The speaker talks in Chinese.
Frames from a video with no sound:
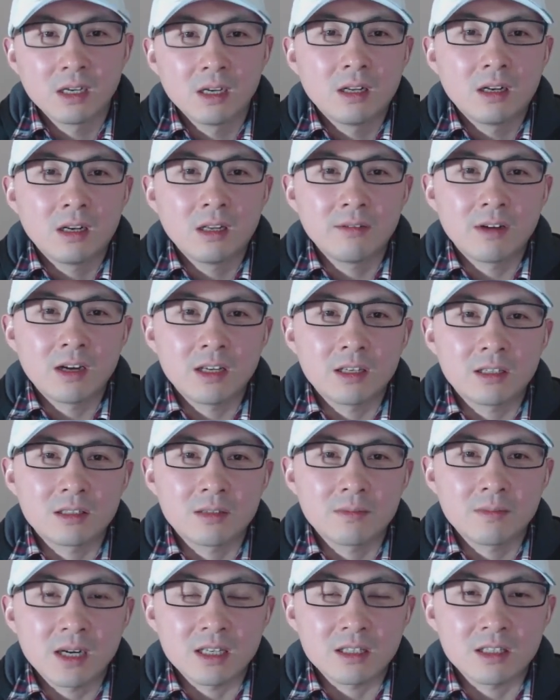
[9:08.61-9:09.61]
另外一个是
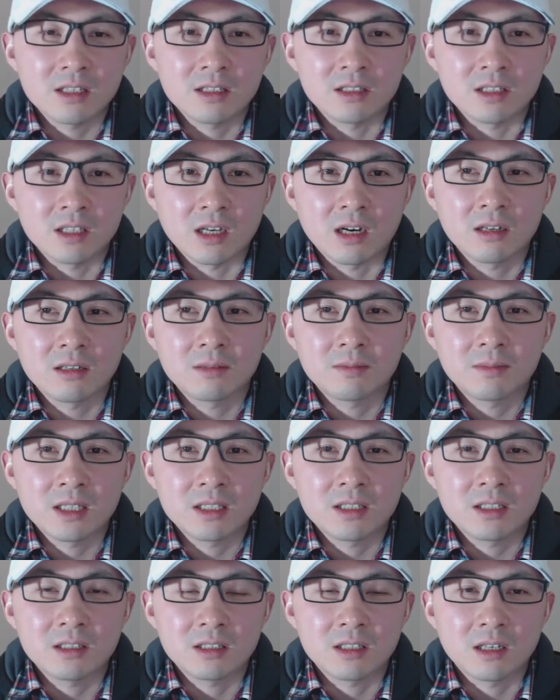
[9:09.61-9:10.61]
麦庆祥，麦
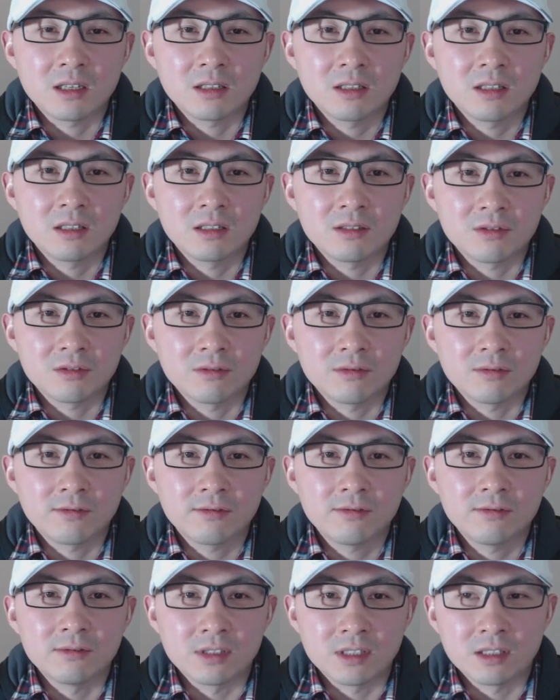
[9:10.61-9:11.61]
庆祥呢就
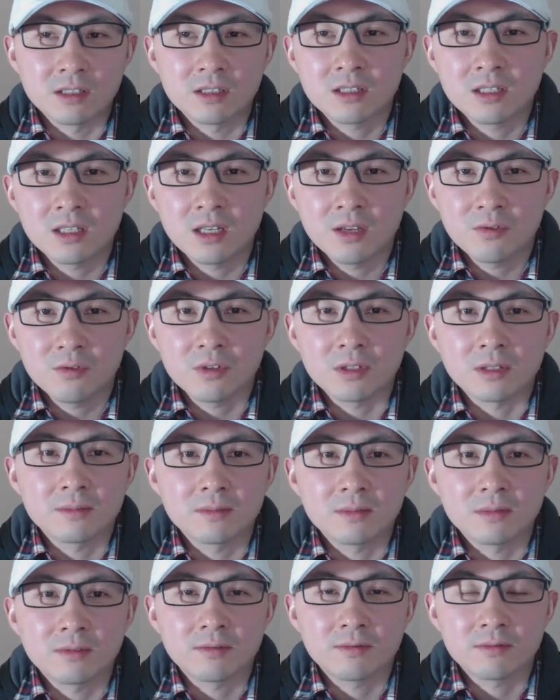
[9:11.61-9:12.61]
负责接运。
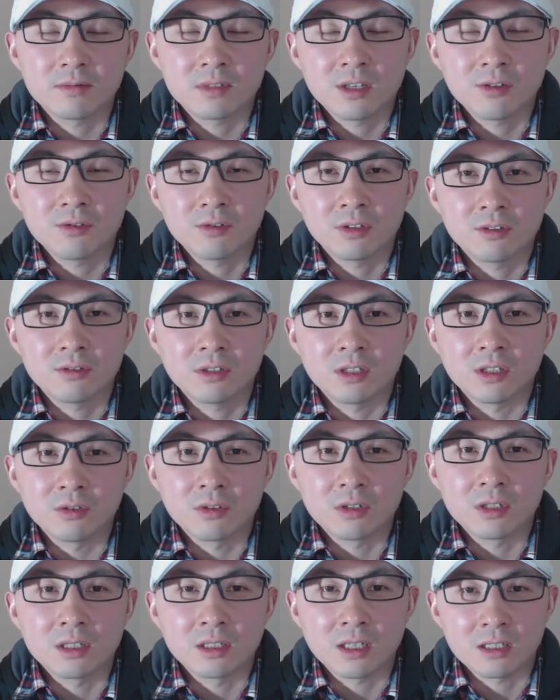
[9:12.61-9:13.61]
接运的有很多
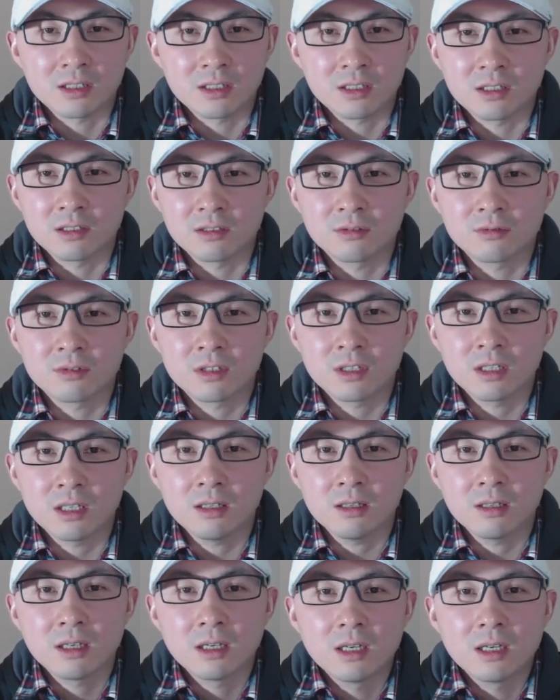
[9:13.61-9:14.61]
人，他是其中之
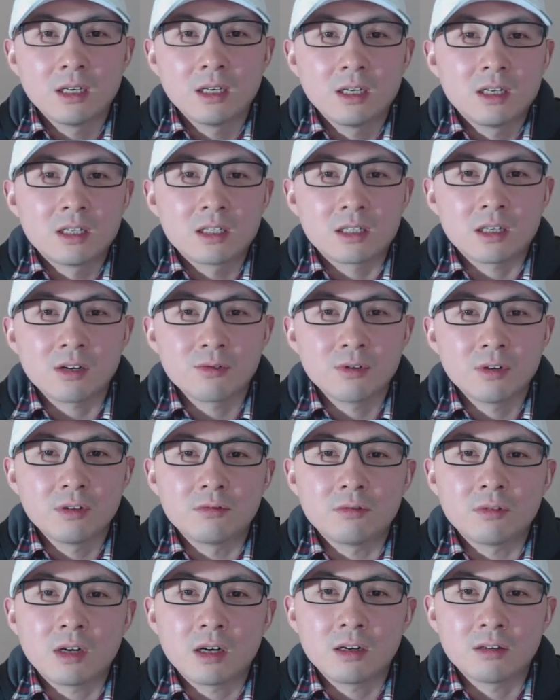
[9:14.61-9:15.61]
一。十二月
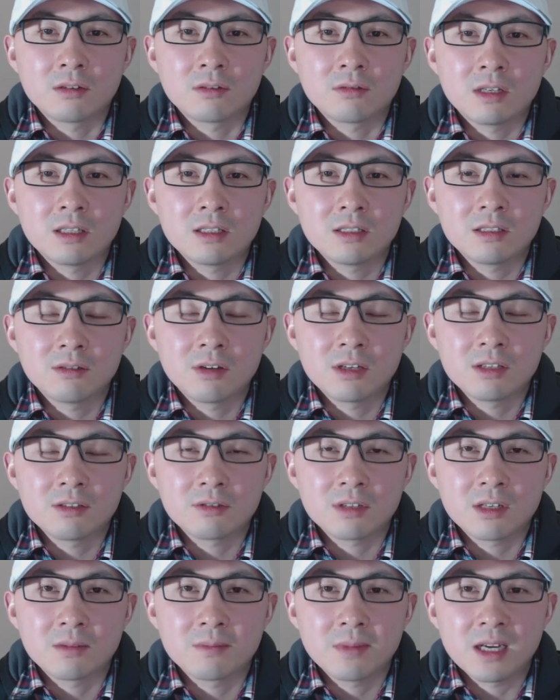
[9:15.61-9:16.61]
五号，公安机关就
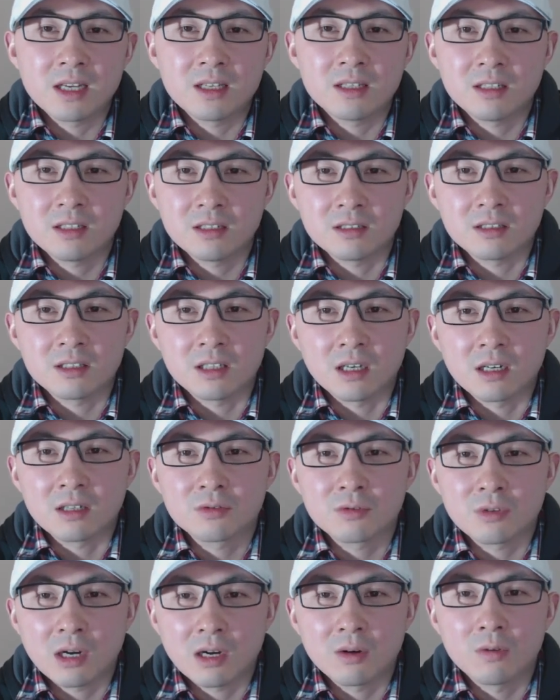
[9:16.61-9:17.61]
将麦庆祥
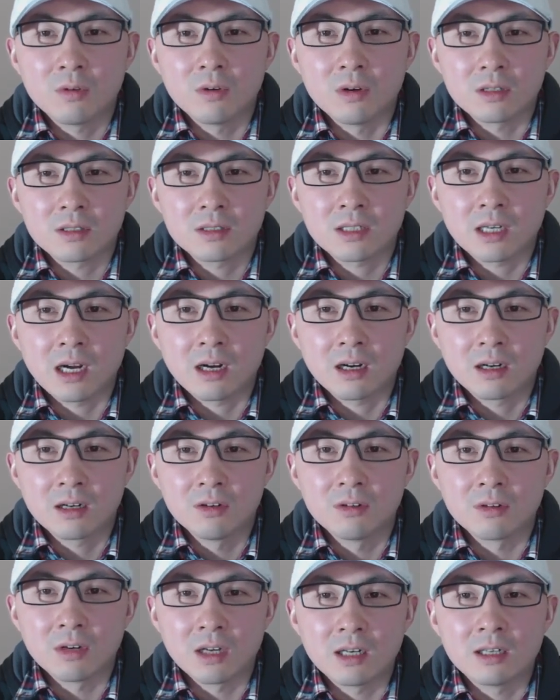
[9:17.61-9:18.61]
抓获，查扣
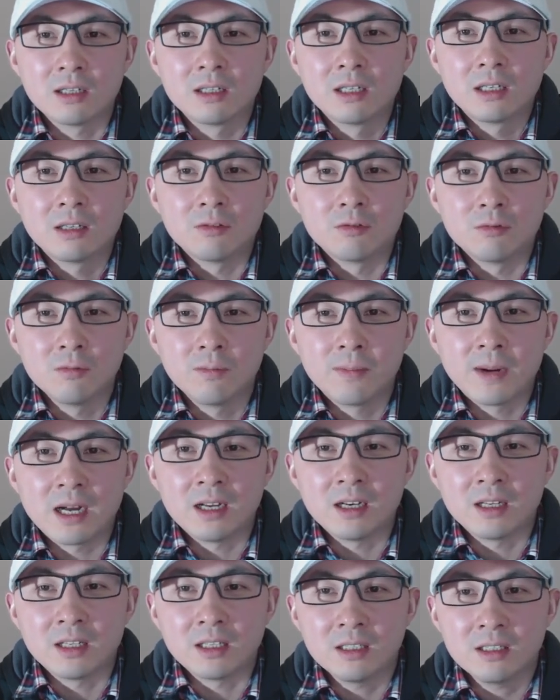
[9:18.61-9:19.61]
了五百
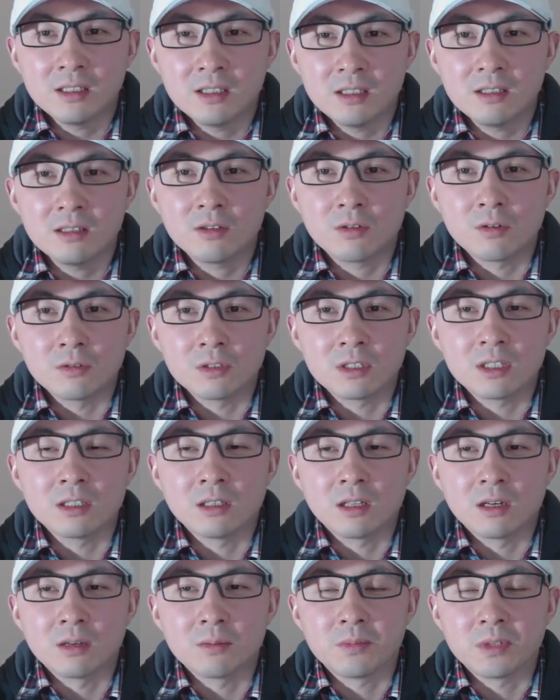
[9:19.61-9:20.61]
零一公斤
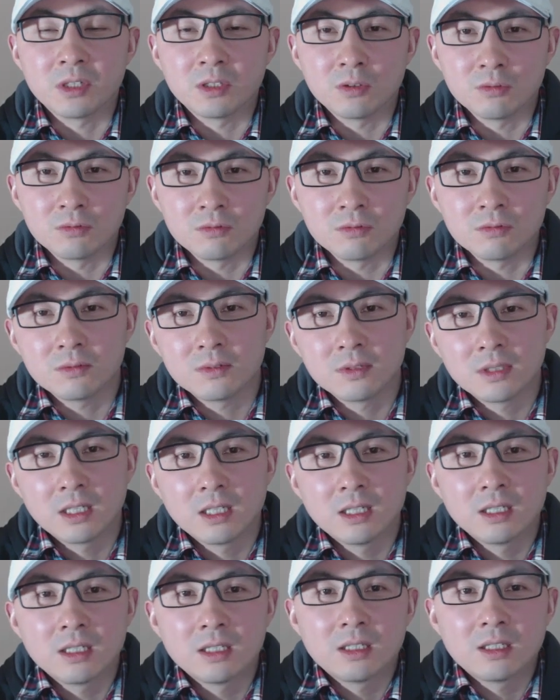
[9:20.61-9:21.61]
的冰毒。
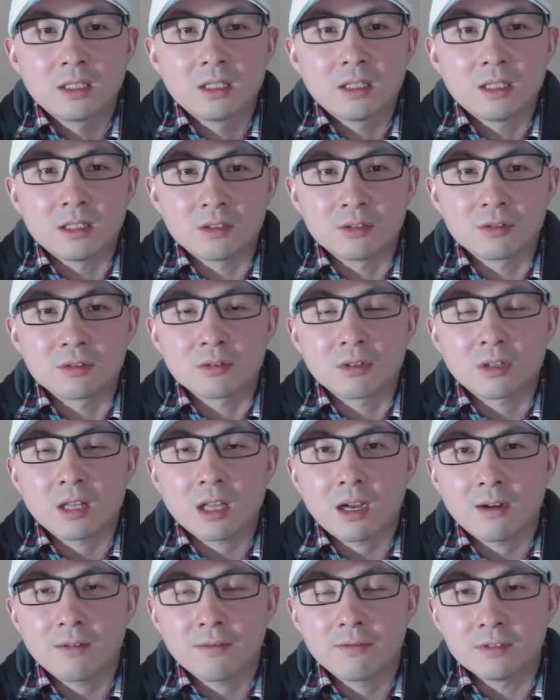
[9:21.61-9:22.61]
也就是说，
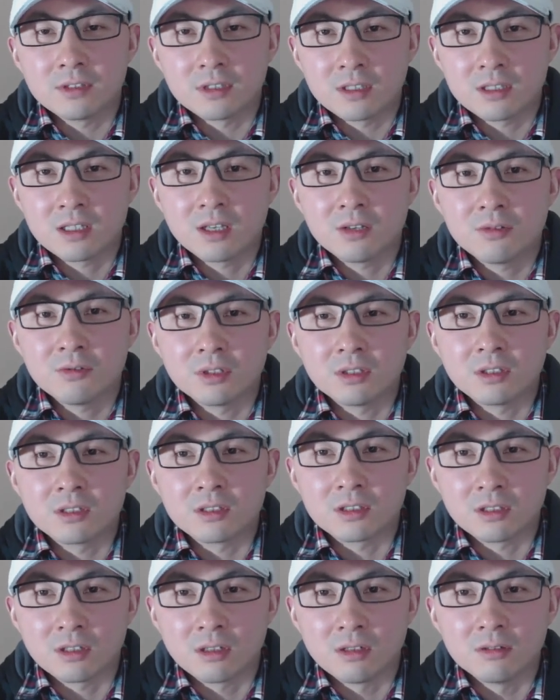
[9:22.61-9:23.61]
他负责接运的
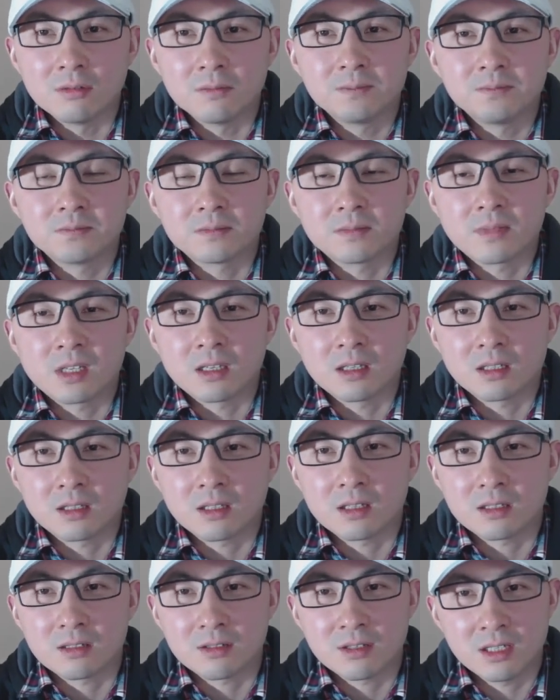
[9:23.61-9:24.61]
时候啊，他
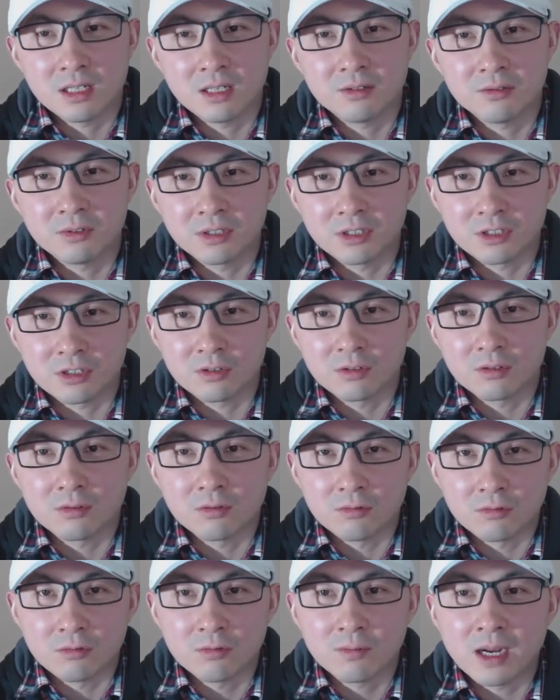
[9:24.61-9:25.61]
接运的是
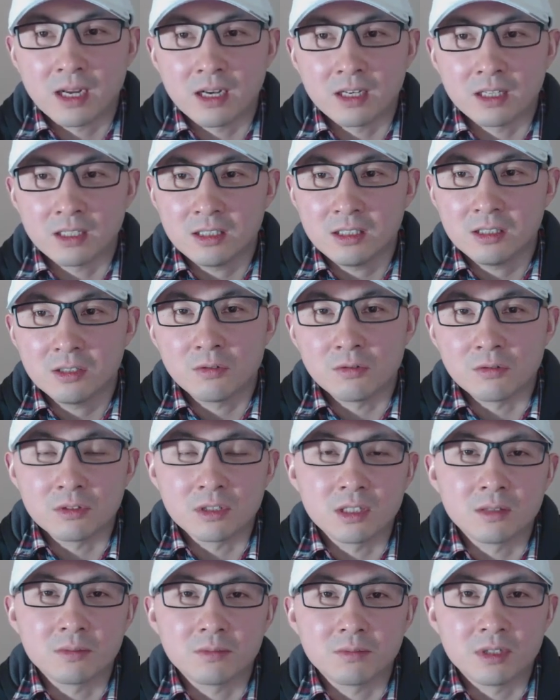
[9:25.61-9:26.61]
五百零一公
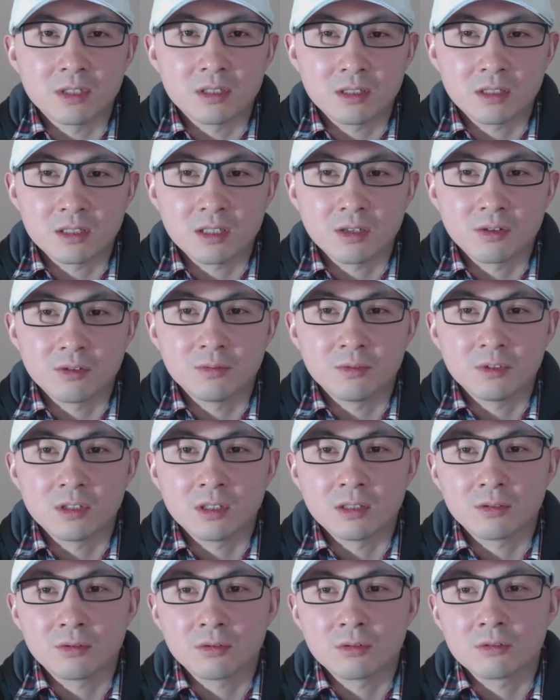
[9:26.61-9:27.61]
斤，比这个谢伦伯格
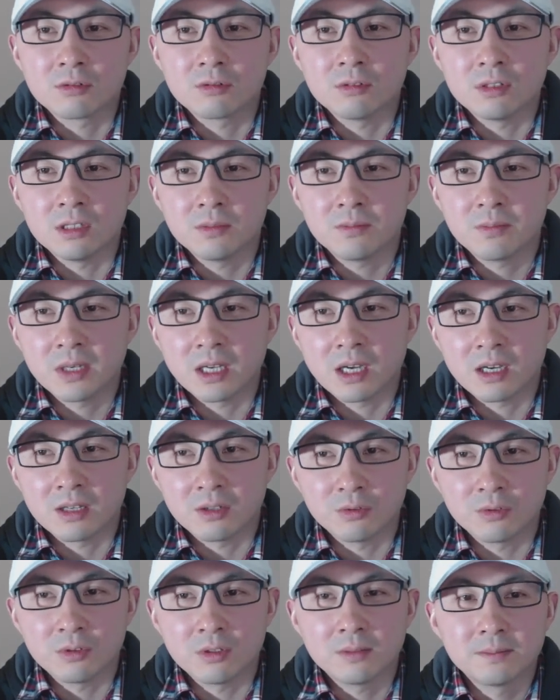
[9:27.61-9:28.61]
多出一倍还
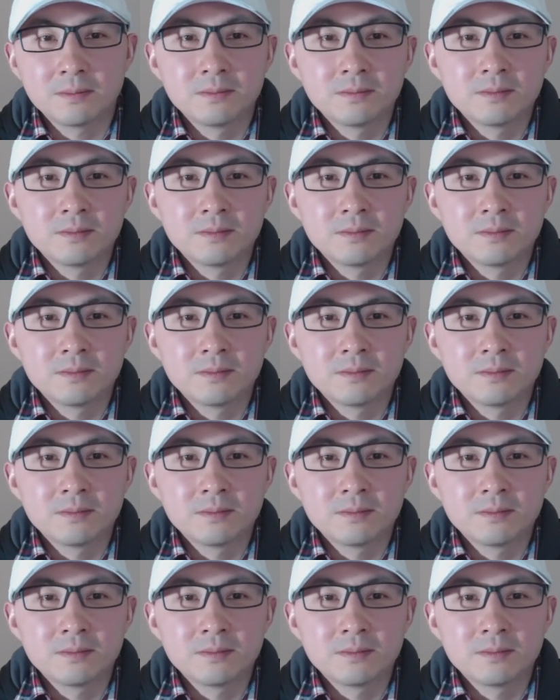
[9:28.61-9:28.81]
多。